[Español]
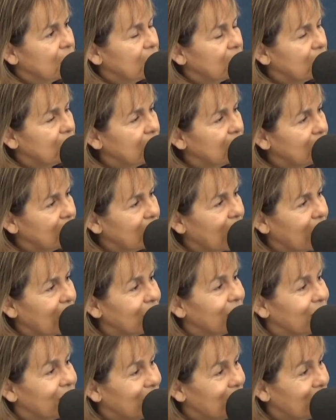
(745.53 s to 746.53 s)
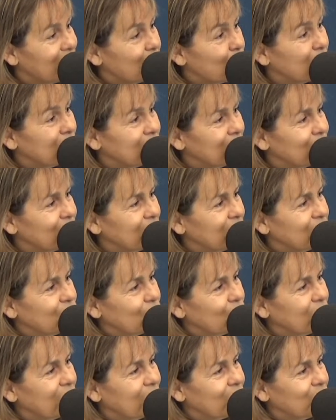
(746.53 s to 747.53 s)
Eh, él mm. cuenta una
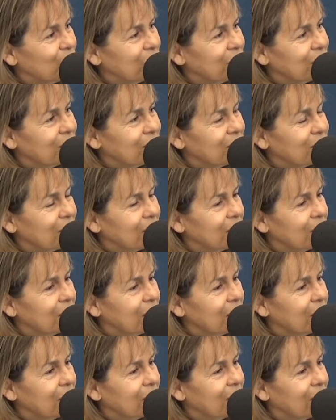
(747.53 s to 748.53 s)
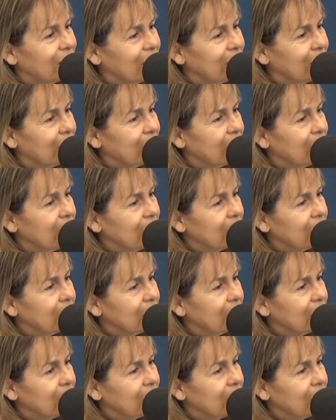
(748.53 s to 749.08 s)
historia muy interesante y es que él